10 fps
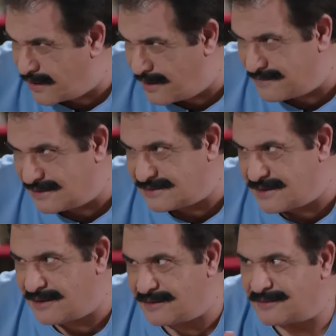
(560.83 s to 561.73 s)
فاهمني
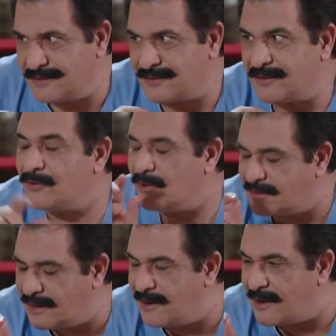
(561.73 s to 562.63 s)
زين
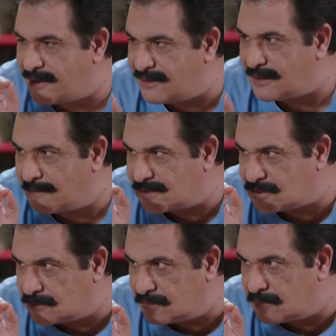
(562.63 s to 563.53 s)
قلت لك انت
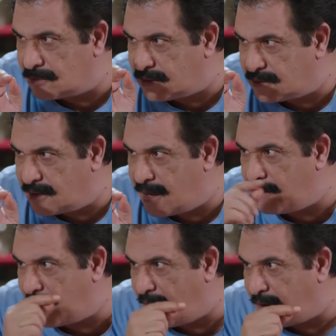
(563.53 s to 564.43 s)
مسؤول
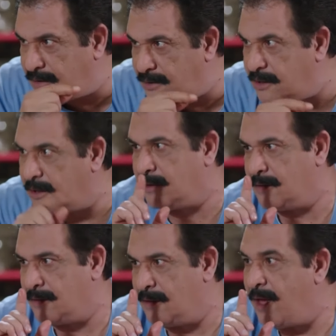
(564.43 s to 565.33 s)
قدامي عني
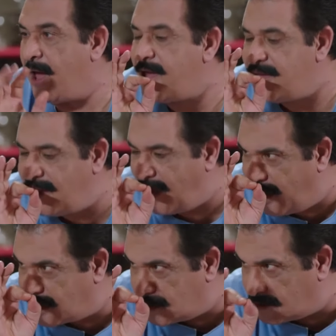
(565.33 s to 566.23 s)
اي
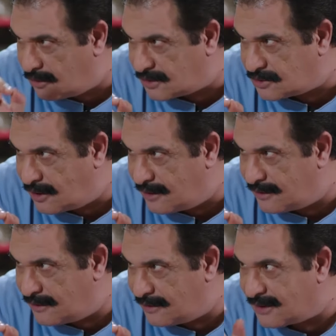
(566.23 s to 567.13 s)
حاجه غلطه
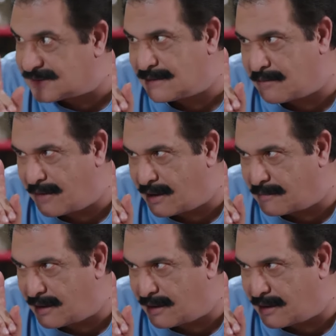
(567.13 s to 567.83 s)
هسبب معاك